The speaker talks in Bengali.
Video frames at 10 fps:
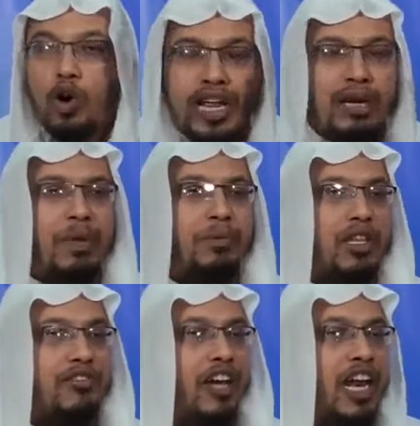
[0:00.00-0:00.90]
অনেক
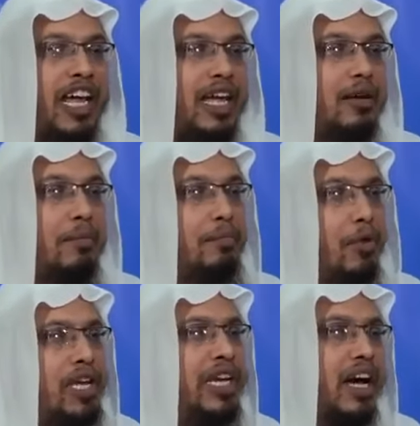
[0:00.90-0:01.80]
বিপদে ফেলে
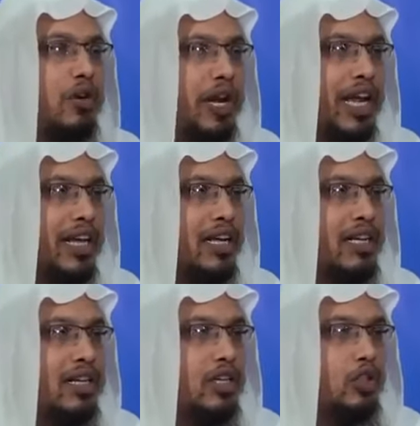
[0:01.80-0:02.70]
পরীক্ষা করে
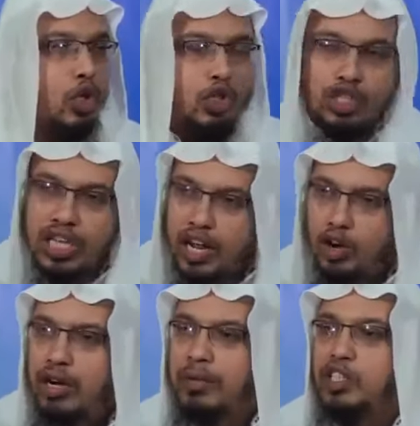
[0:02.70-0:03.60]
ধৈর্য
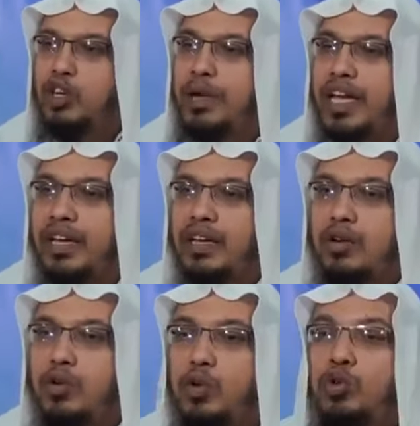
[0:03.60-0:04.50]
ধারণের মাধ্যমে
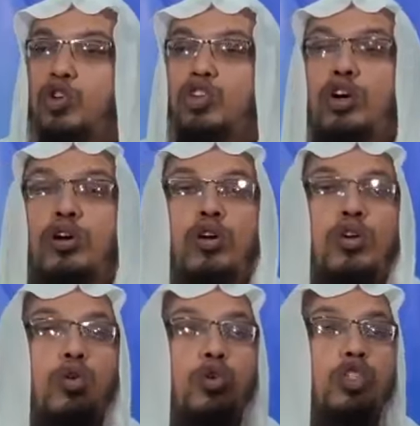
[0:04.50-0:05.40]
উন্নত
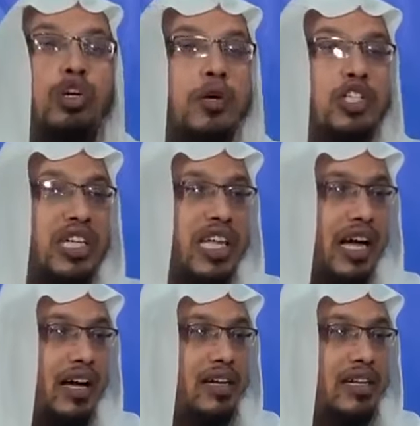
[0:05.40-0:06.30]
উচ্চ মর্যাদা
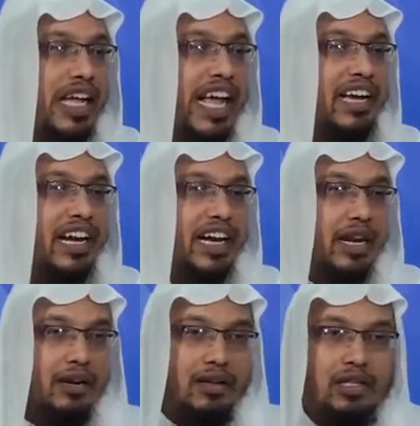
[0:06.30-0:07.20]
এ
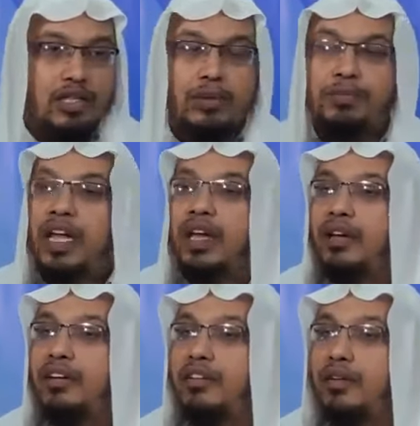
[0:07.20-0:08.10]
গ্রেডের জিপিএ
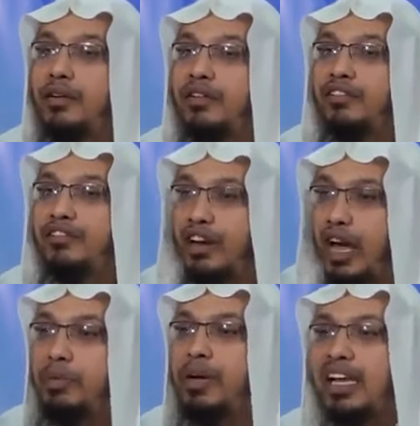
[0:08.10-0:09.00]

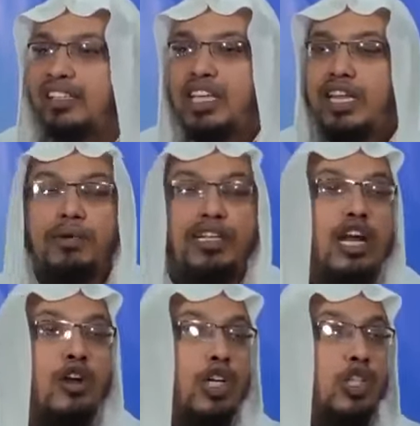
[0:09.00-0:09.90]
ফাইভ ক্লাসের
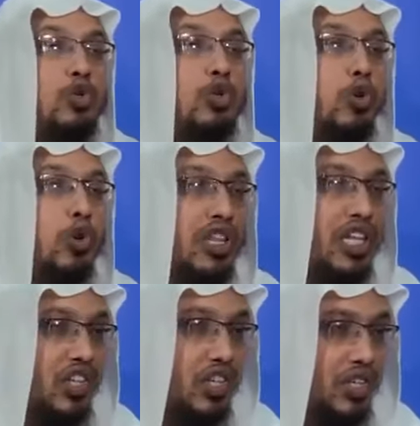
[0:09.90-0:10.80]
ইমানদার হওয়ার সুযোগ করে
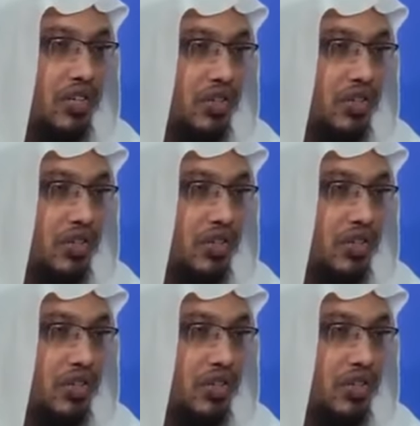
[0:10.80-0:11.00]
দিয়ে সুযোগ